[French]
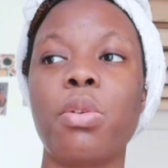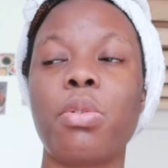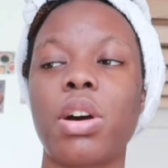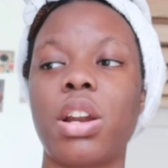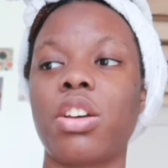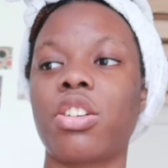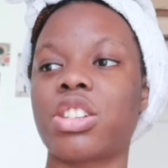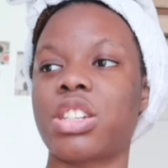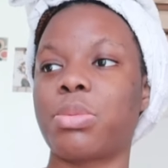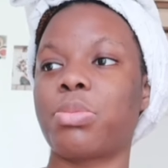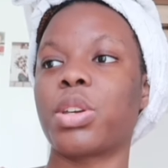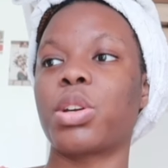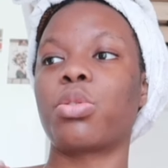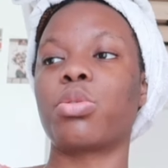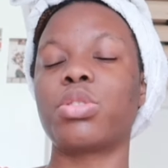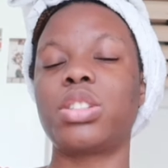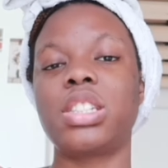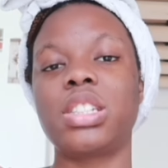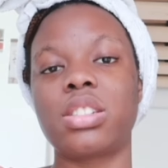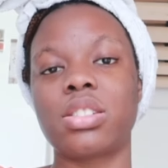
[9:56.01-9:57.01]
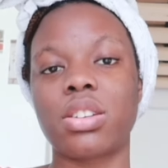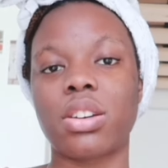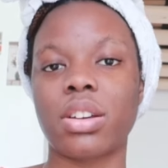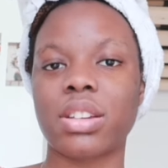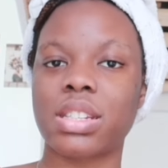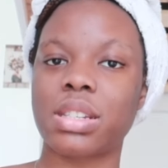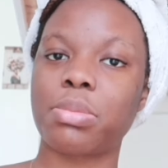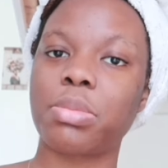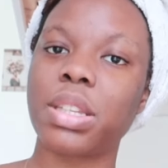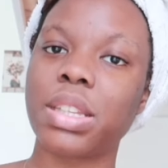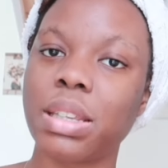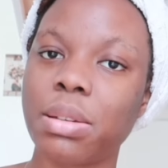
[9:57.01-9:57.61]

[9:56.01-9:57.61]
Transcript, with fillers: Ou alors j'ai mes gros t-shirts, j'ai mes